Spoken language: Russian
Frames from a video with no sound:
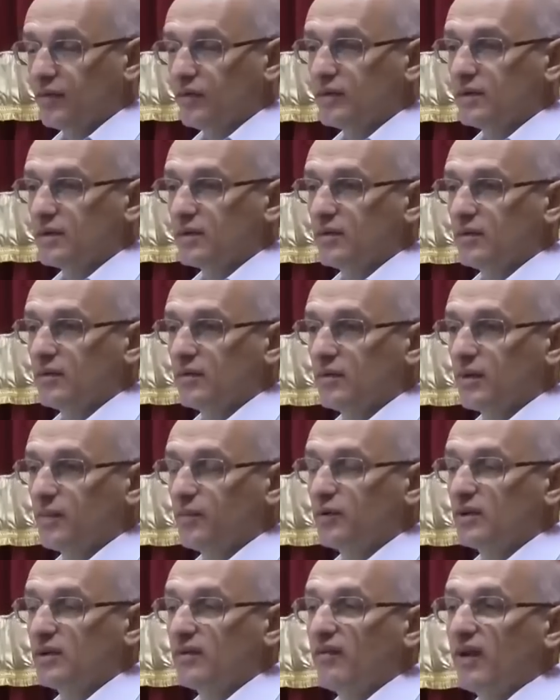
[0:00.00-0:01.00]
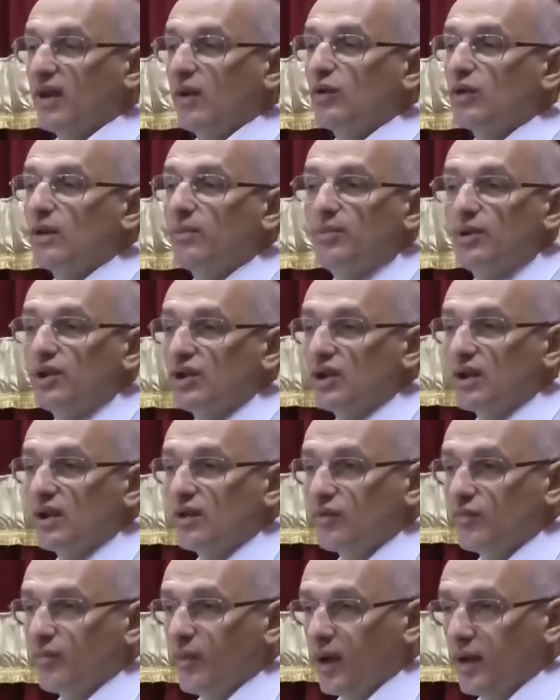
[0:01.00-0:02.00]
То есть, допустим, вареная пища
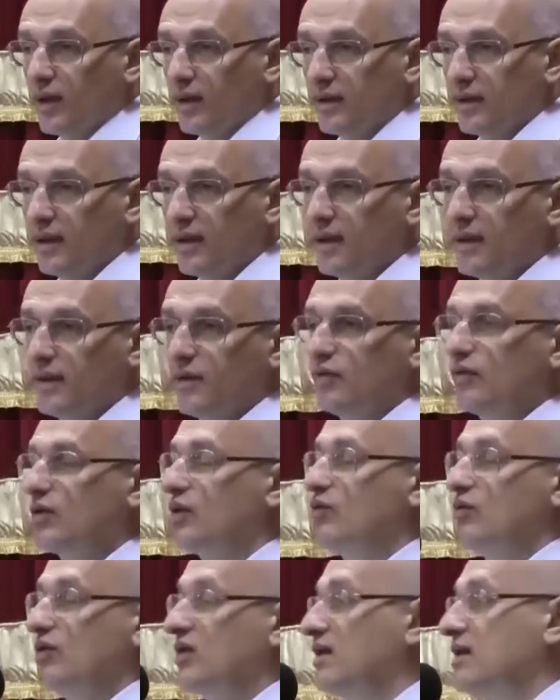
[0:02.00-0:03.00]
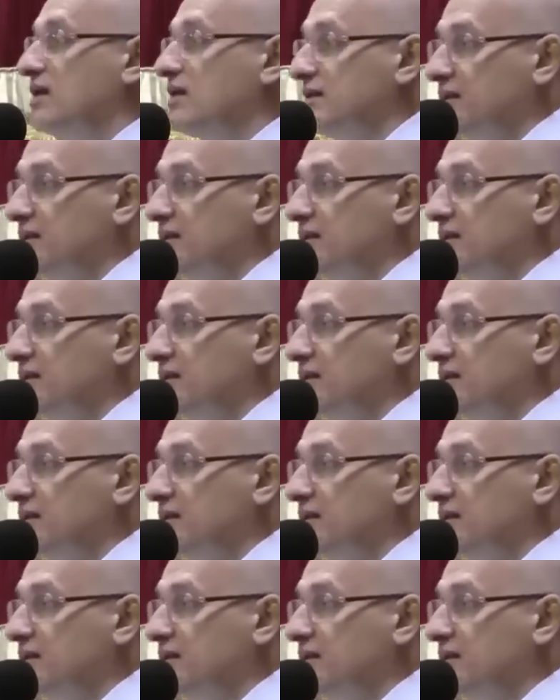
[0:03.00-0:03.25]
дает мало энергии, он ее не